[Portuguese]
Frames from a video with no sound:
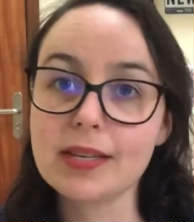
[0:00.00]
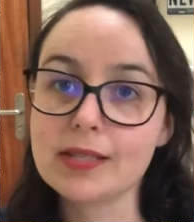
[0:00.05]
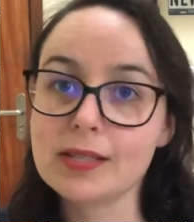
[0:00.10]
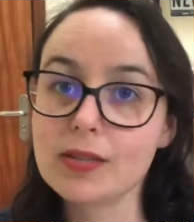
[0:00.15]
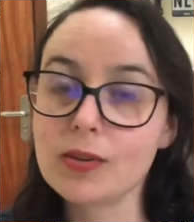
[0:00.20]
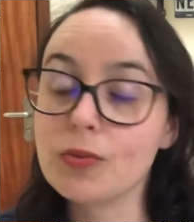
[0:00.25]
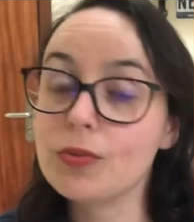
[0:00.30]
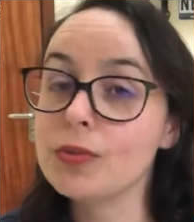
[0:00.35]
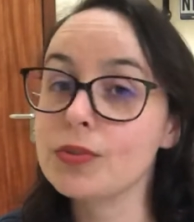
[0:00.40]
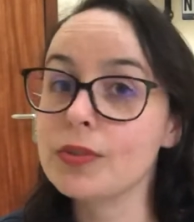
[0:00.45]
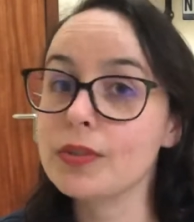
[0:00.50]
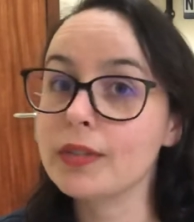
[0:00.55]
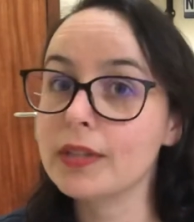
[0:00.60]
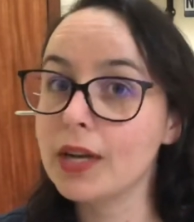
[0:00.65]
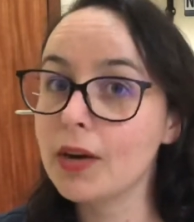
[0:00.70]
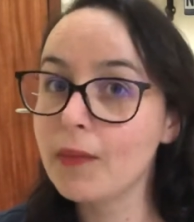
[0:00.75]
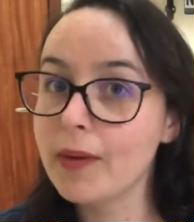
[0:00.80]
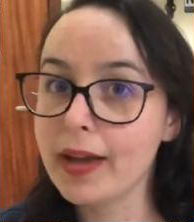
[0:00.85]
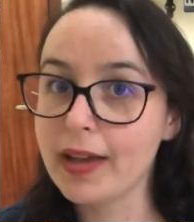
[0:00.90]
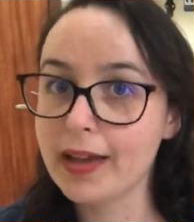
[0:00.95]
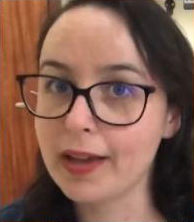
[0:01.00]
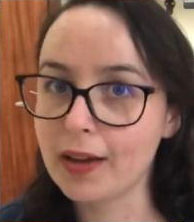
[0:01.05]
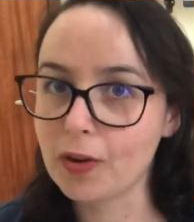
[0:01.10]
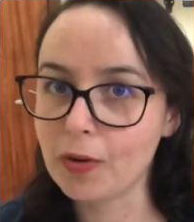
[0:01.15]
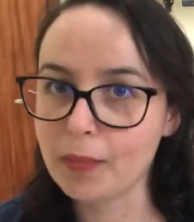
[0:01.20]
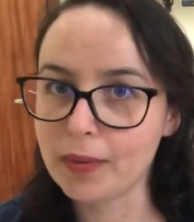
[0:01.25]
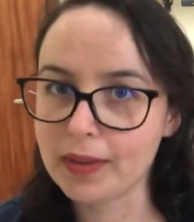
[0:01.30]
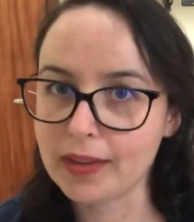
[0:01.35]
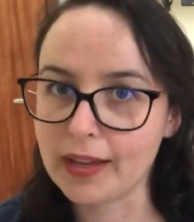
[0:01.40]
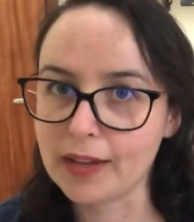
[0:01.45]
Esse curso não é
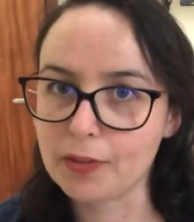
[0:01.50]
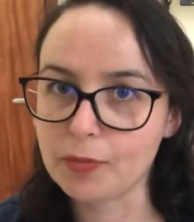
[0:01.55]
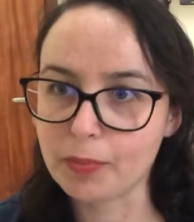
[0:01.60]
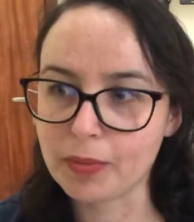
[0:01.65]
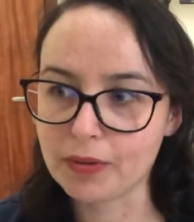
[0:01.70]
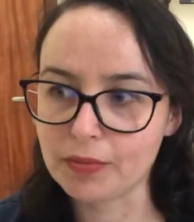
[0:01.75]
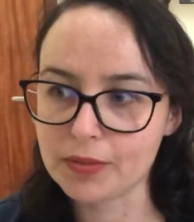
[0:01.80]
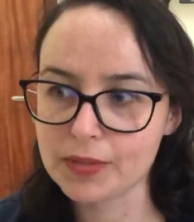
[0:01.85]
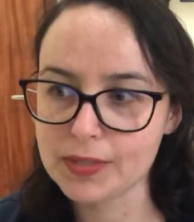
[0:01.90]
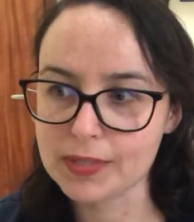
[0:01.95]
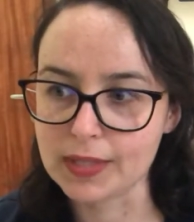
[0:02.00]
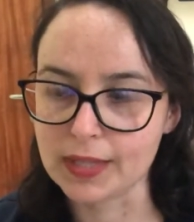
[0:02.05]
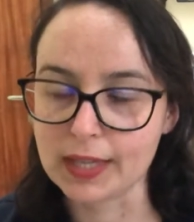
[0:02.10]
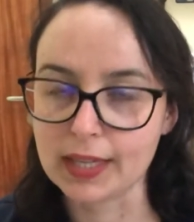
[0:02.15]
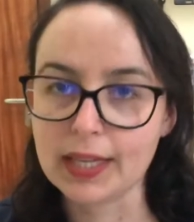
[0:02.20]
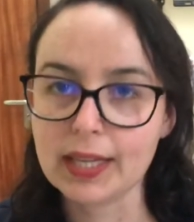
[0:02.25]
recomendado para você.